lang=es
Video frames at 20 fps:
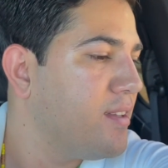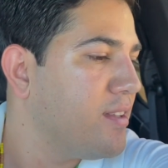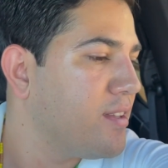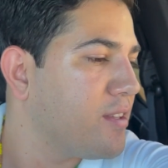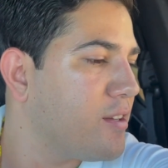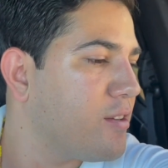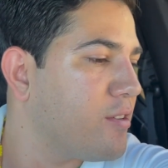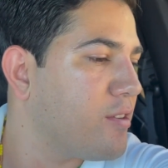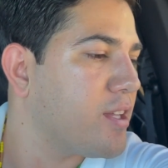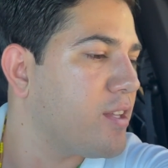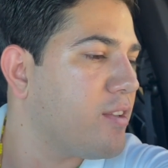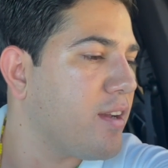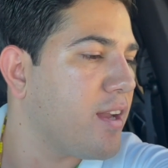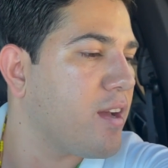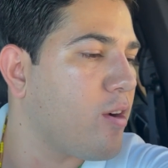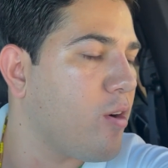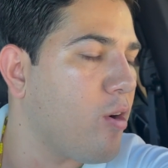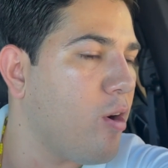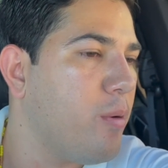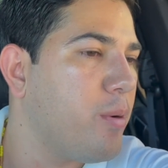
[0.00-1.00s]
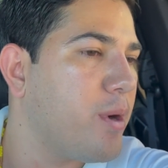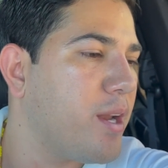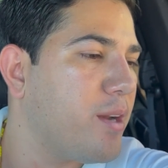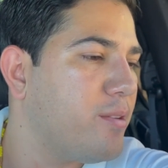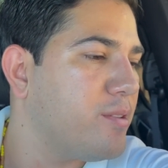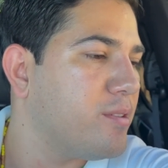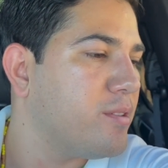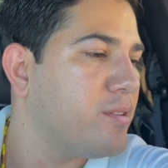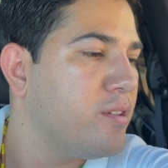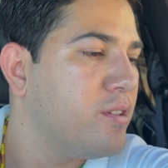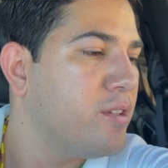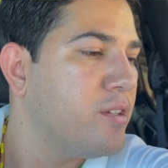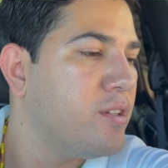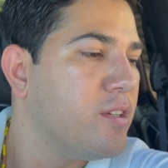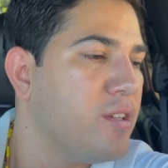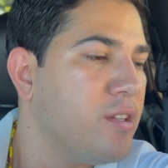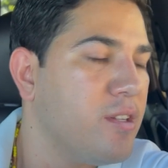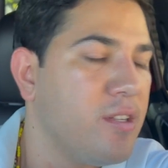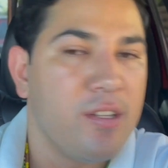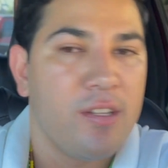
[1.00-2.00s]
Quiero creo que no les cobran o,
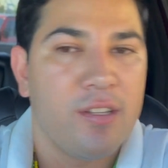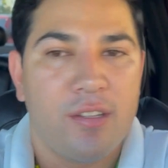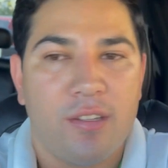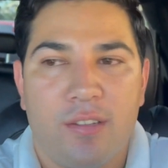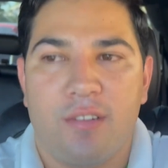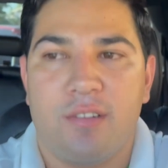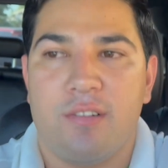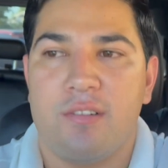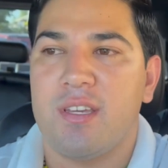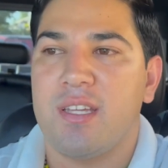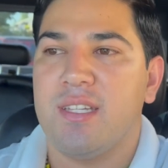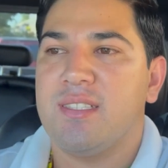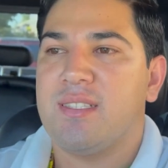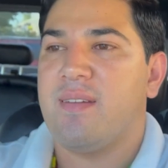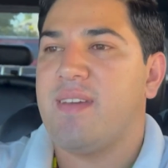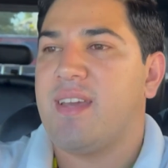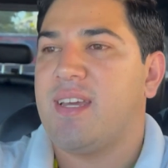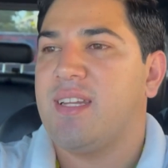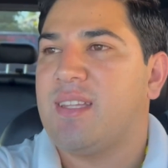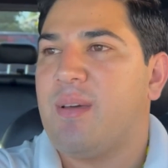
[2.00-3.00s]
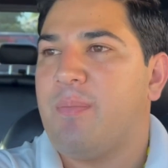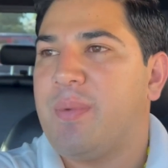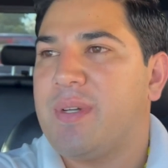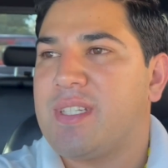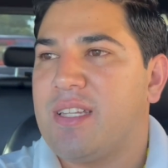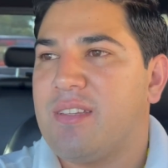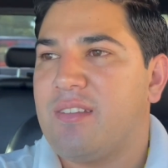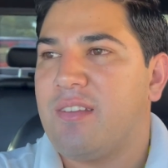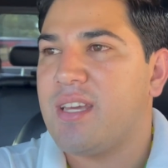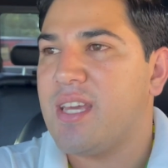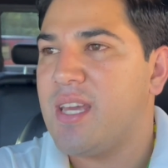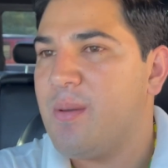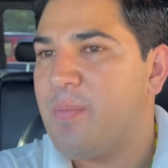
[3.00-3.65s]
o quién sabe qué está pasando ahí,